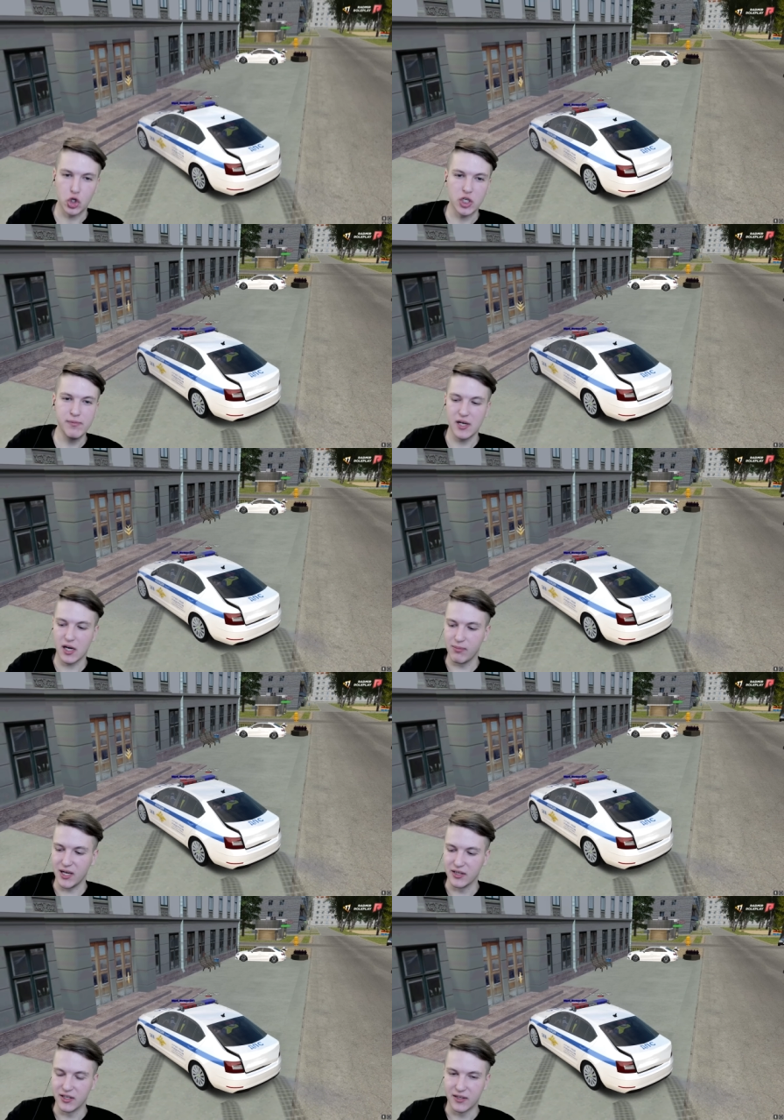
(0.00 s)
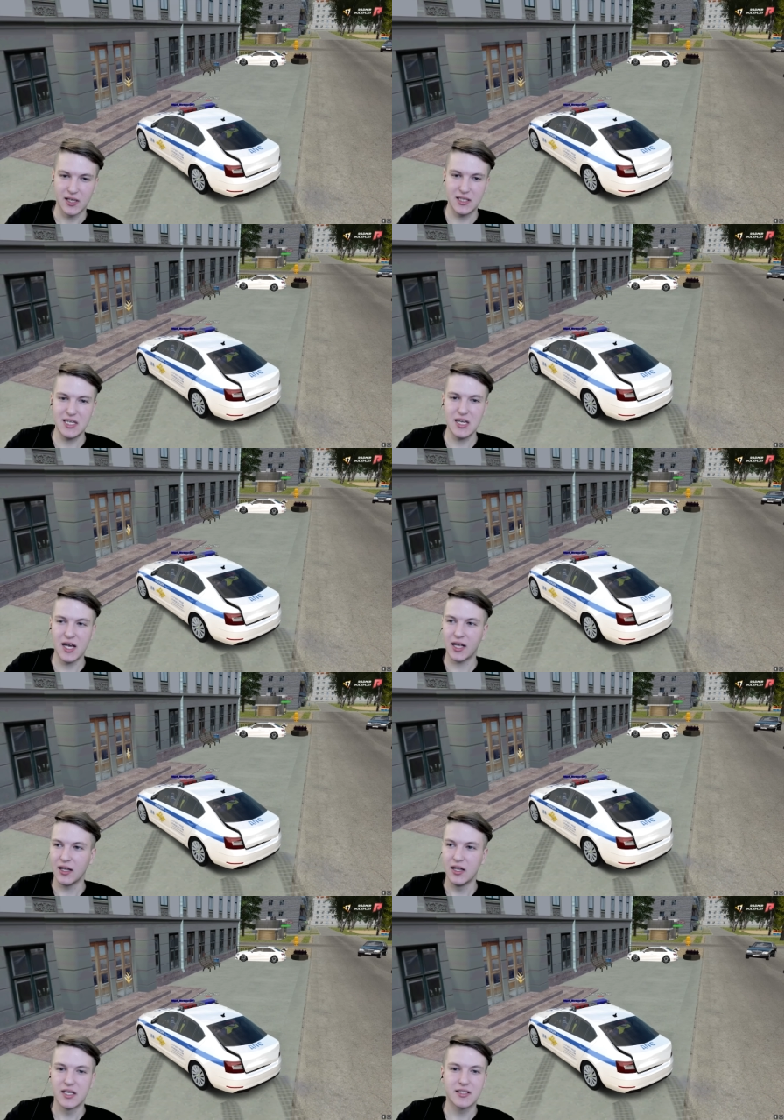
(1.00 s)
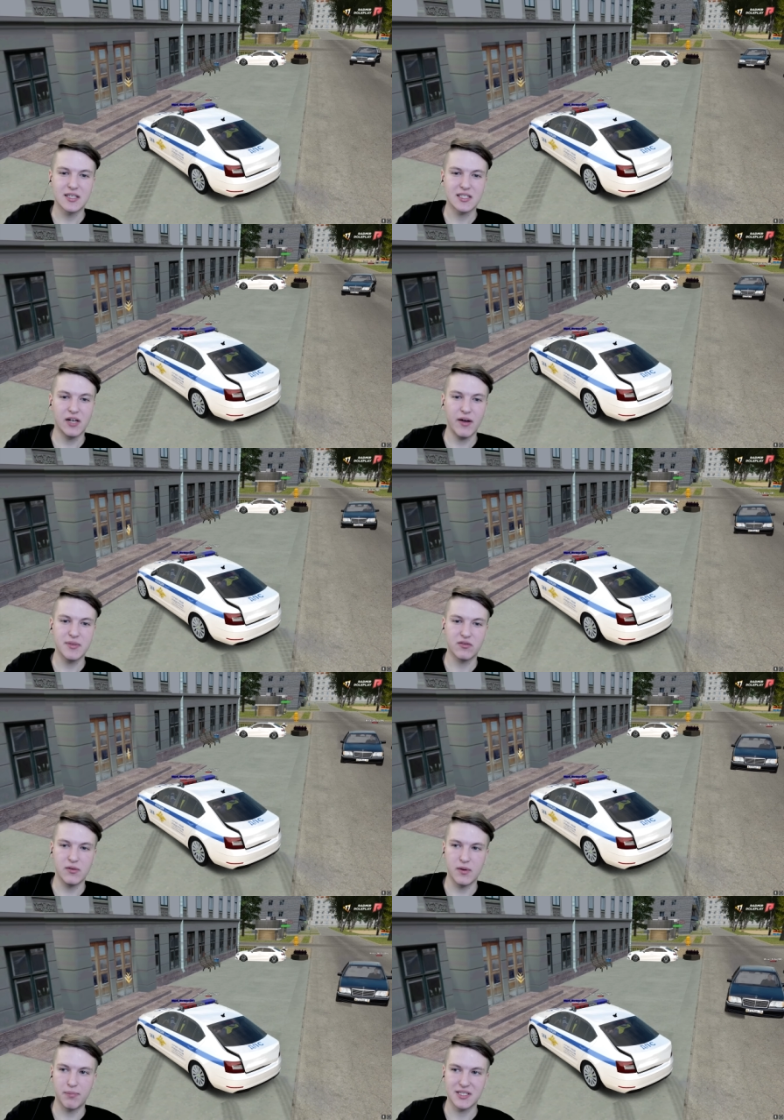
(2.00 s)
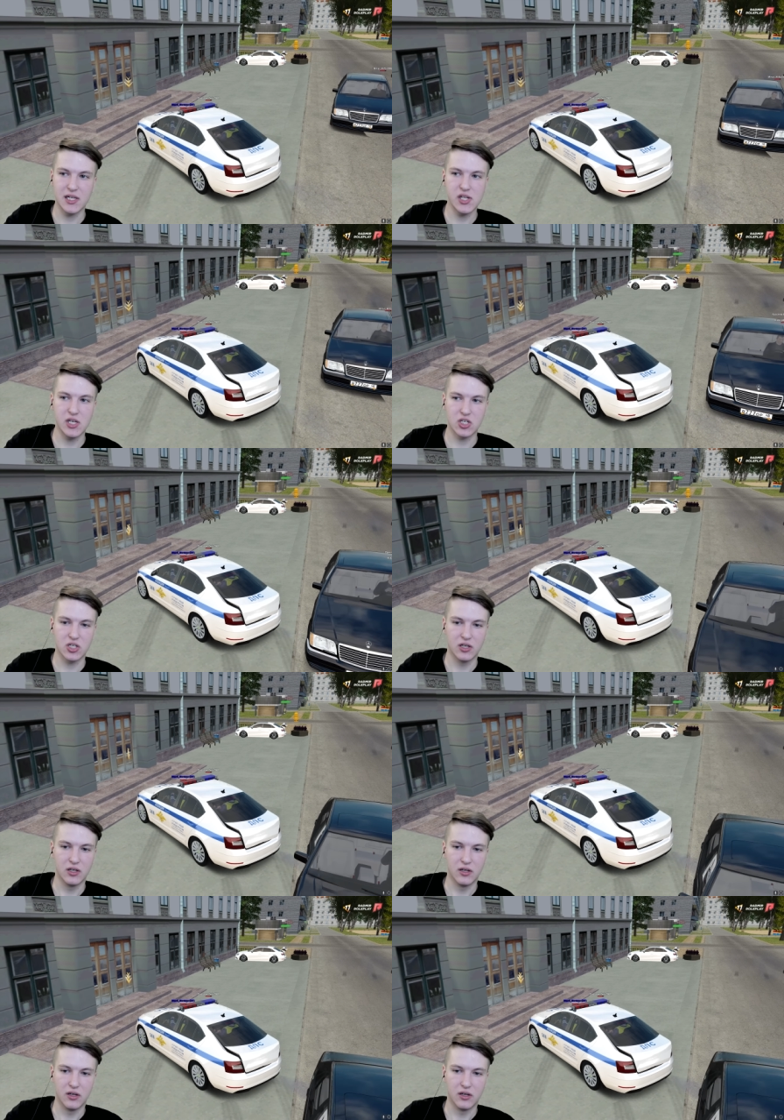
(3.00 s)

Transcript: Чучмек, блин. Иди, я а, за словами своими последишь.